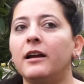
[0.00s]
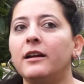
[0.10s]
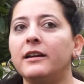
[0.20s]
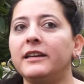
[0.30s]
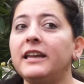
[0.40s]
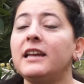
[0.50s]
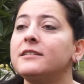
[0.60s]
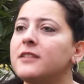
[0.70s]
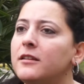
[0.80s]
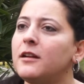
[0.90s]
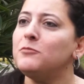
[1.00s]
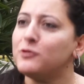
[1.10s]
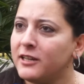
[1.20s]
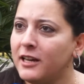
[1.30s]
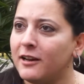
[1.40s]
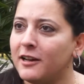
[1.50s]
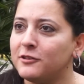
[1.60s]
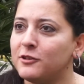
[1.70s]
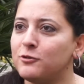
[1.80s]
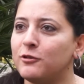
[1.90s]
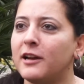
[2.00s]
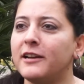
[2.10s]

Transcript: E, yine insanlar müstakil hayat yaşıyorlar.